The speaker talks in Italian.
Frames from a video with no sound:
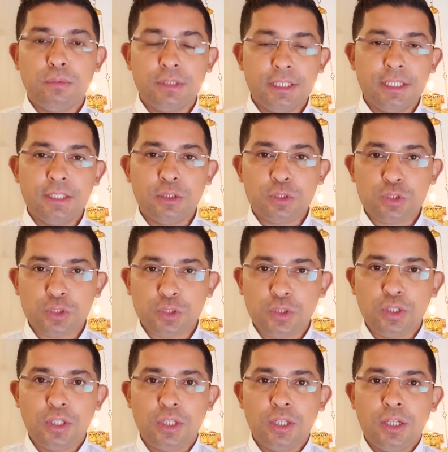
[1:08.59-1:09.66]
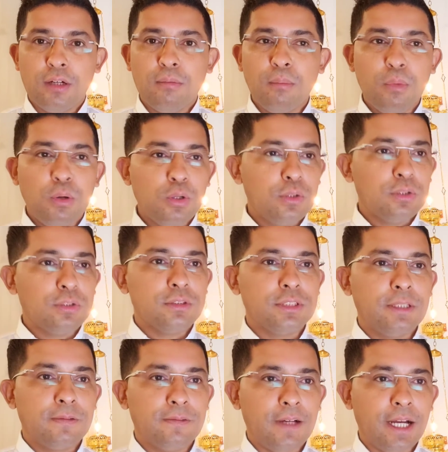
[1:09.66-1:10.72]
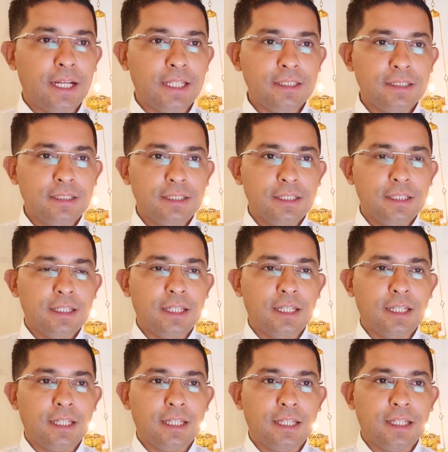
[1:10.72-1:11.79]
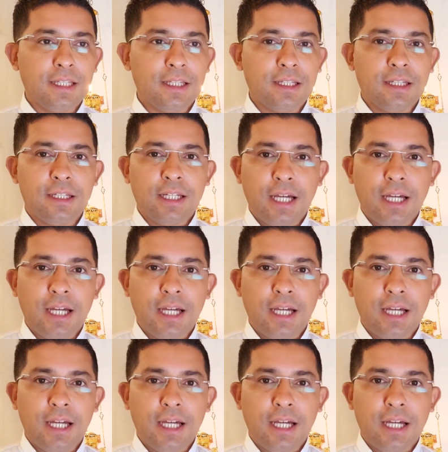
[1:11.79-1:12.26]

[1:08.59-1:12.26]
nel nostro modo di fare, eh,